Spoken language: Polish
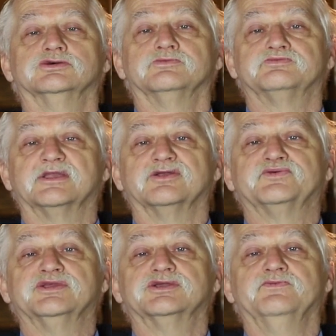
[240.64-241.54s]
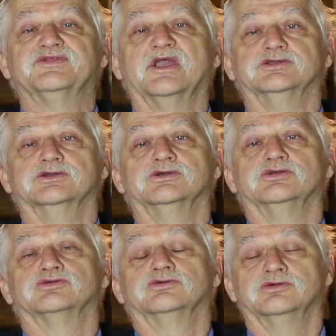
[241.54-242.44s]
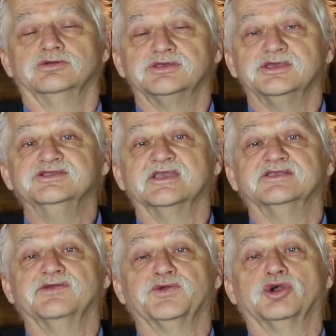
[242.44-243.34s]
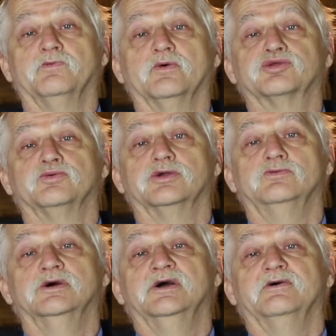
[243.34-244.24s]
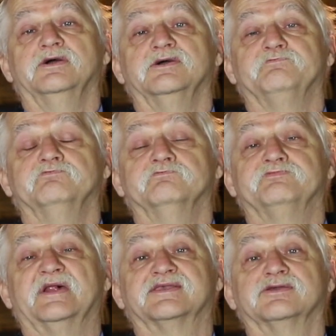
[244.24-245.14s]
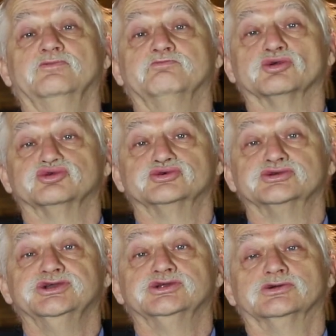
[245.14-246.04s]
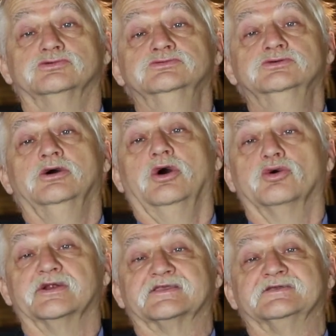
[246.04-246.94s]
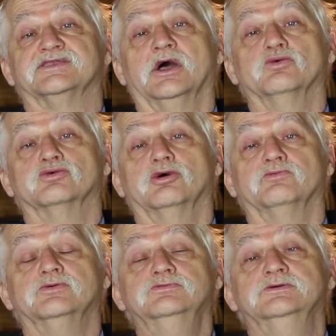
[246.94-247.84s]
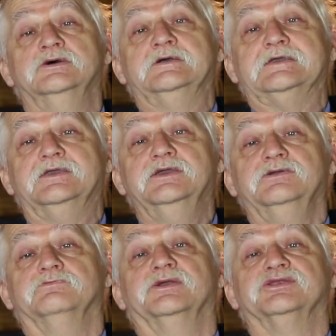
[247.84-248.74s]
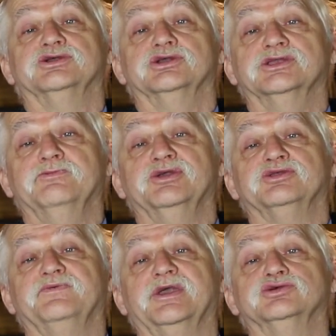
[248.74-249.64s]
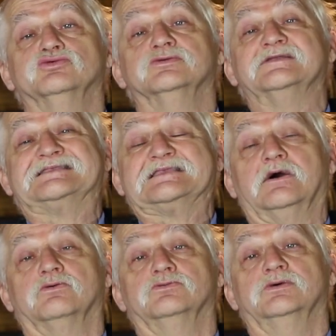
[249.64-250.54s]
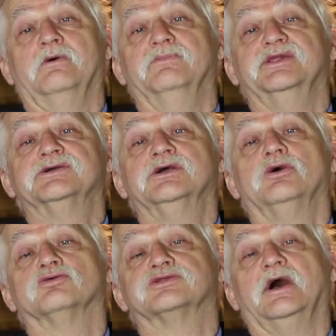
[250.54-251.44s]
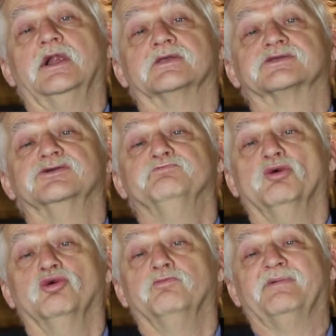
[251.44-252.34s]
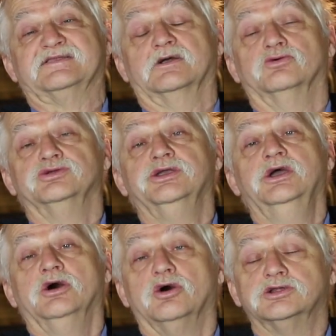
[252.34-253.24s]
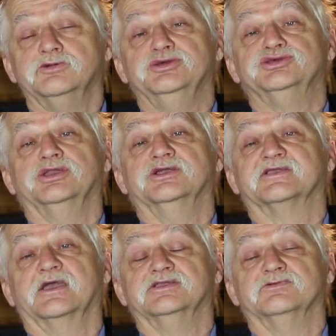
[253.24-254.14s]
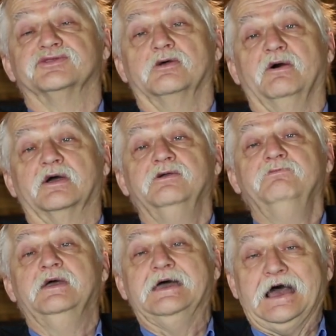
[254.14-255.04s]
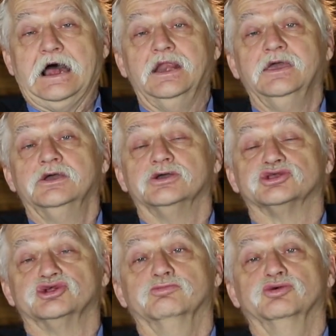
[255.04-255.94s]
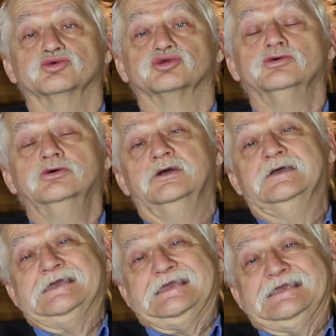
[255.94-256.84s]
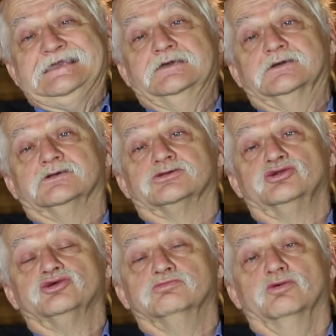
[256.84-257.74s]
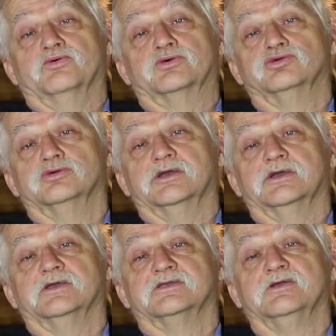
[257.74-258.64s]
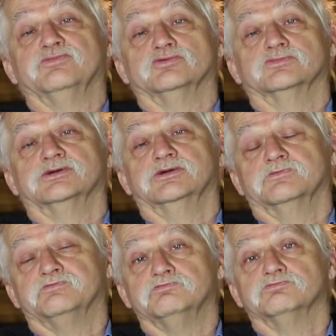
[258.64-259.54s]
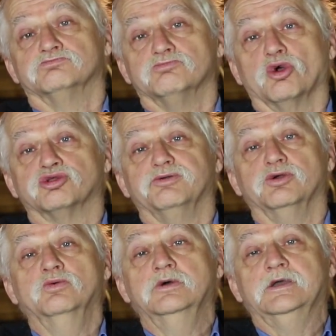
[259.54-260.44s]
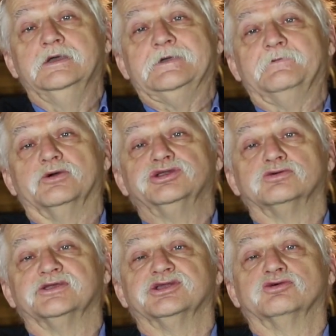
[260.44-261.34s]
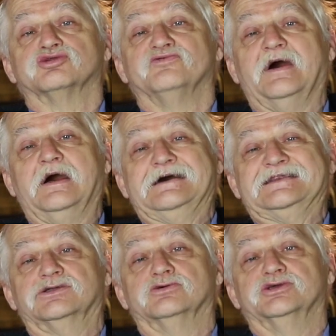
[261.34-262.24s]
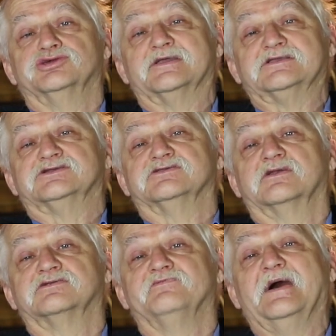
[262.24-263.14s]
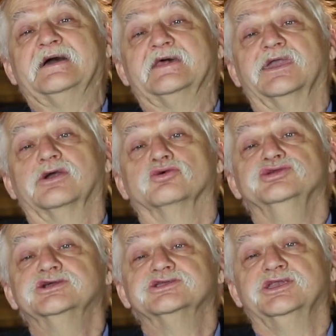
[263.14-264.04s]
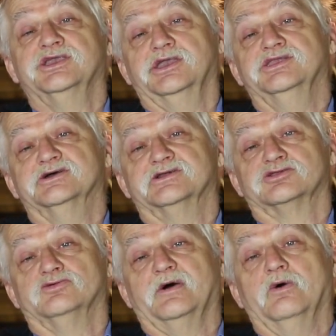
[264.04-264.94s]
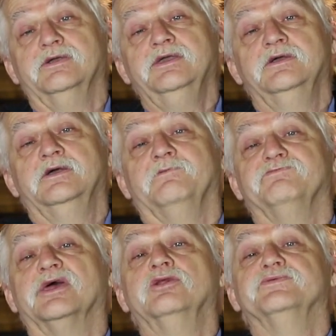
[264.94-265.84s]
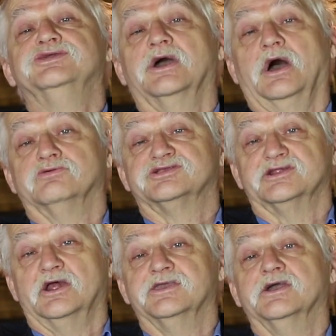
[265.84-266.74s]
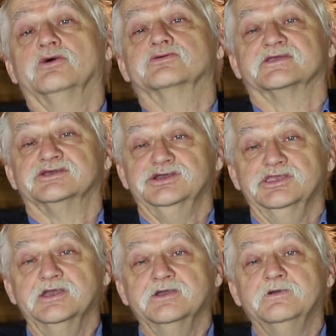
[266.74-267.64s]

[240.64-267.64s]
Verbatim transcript: y, przede wszystkim wtedy y, intensyfikował swoją pracę podróżniczą oraz naukową i między innymi zwiedził całą Amerykę od Alaski po Patagonię, oczywiście nie za jednym zamachem, ale zrobił to i z rozmów, które ze mną mm, odbył, powiedział, że tylko dwa rejony świata, czyli też dwa kraje go nigdy nie interesowały, mianowicie Australia oraz Chiny.